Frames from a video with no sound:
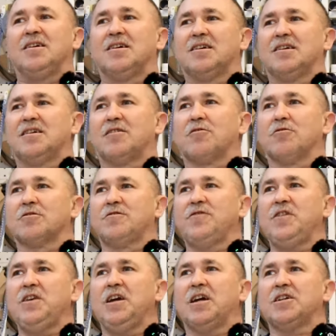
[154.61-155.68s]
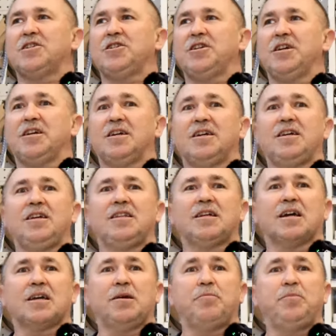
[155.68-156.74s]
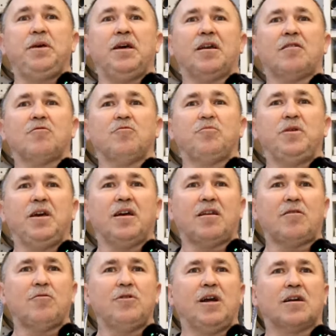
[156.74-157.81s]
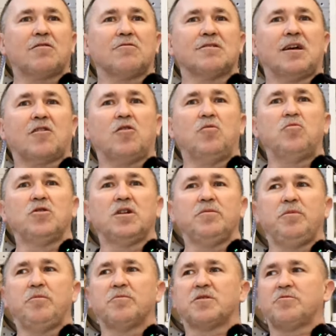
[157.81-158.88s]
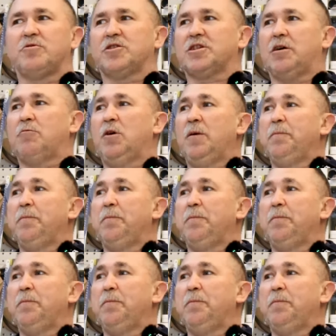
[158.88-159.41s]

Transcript: e, rozwija się i takie pierdu, pierdu, jak to za komuny bym słyszał